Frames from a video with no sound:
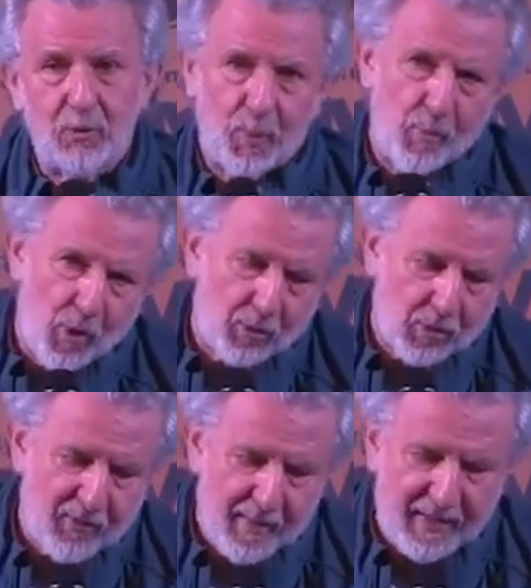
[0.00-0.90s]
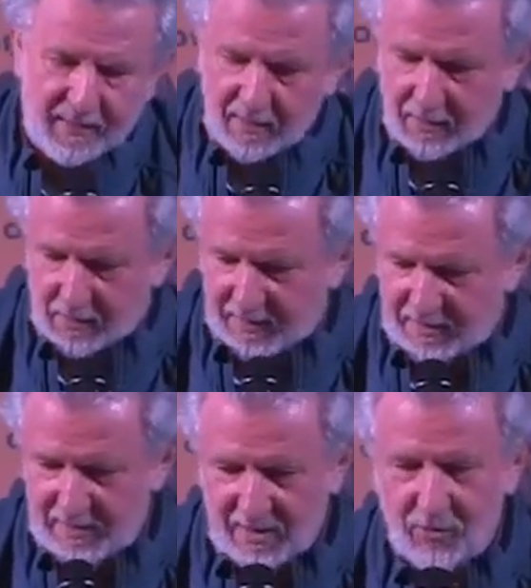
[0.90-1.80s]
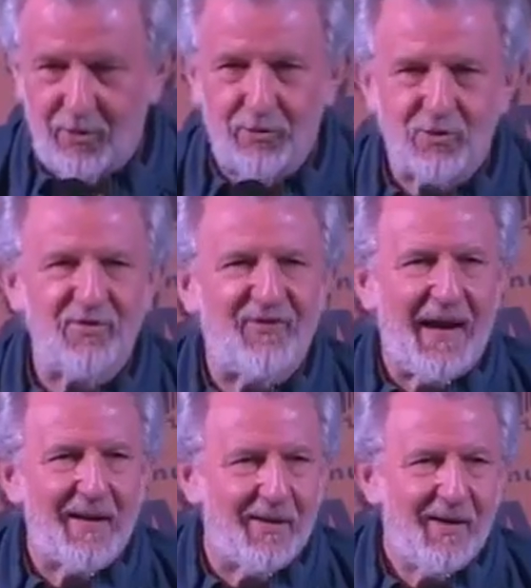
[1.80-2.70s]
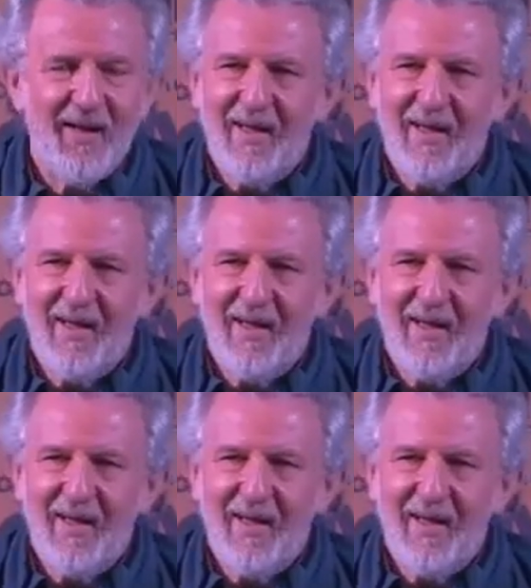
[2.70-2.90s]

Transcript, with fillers: dopo morto ovviamente, no? come di solito si fa, no?